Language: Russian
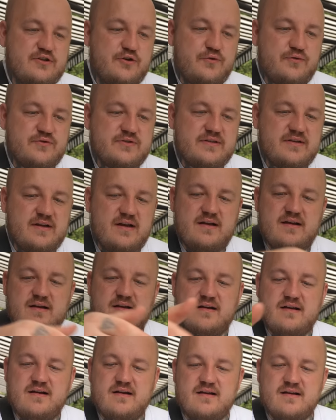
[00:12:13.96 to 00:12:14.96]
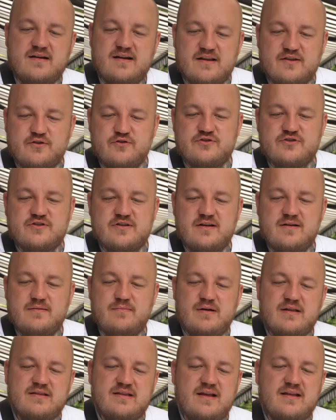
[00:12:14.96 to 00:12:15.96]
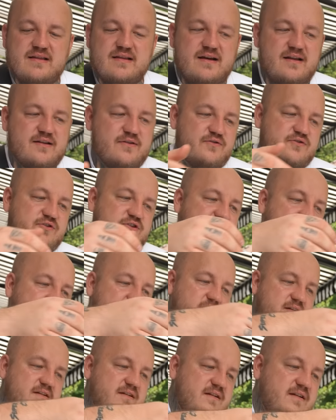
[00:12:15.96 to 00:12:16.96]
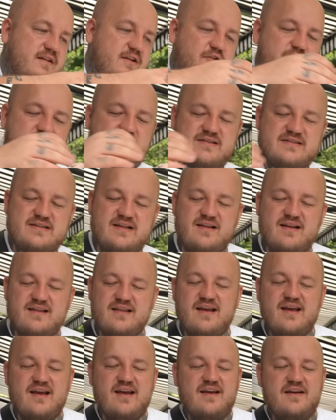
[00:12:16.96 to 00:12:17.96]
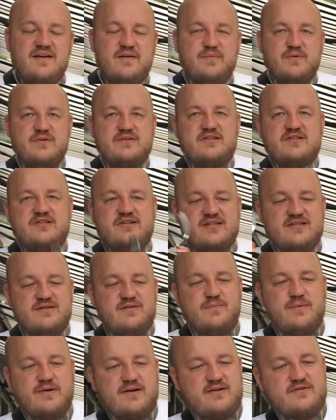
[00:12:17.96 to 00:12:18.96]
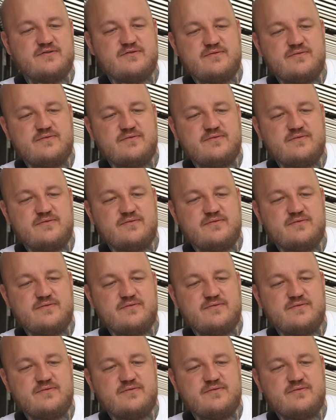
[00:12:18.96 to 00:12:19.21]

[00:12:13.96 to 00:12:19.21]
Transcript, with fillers: Соус, э, картошечка, батат, картошечка, легкий салат. И просто сейчас я вам покажу,